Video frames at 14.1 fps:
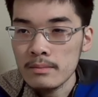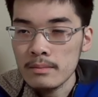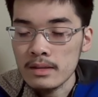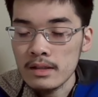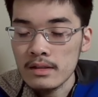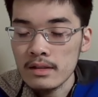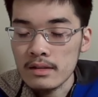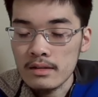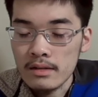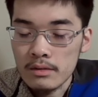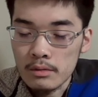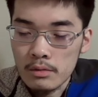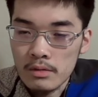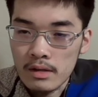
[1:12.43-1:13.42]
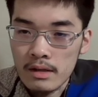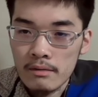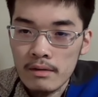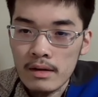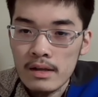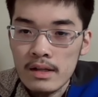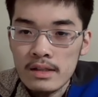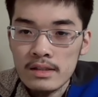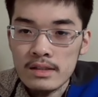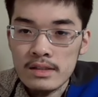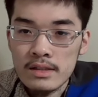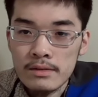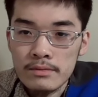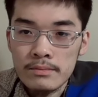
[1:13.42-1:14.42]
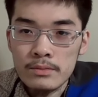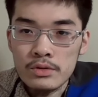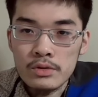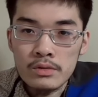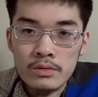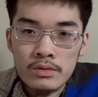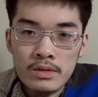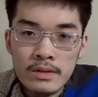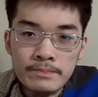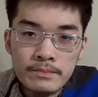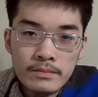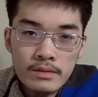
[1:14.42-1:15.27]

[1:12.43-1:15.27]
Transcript: まあ、ただあの今回はなぜか無所属で